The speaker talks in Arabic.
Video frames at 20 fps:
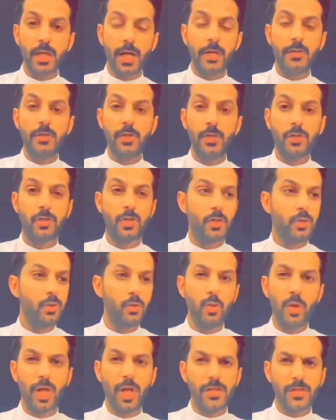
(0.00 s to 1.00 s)
قاعد يحترق
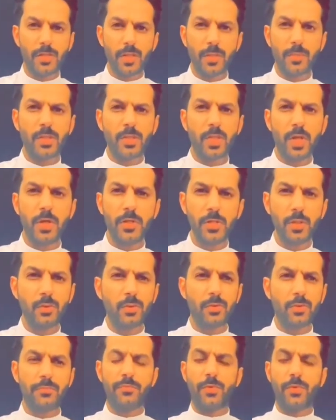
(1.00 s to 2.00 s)
يقول خذيت البطانية
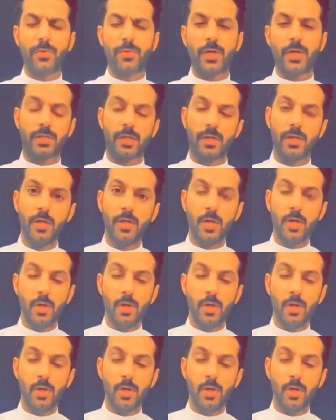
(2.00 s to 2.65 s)
وطفيته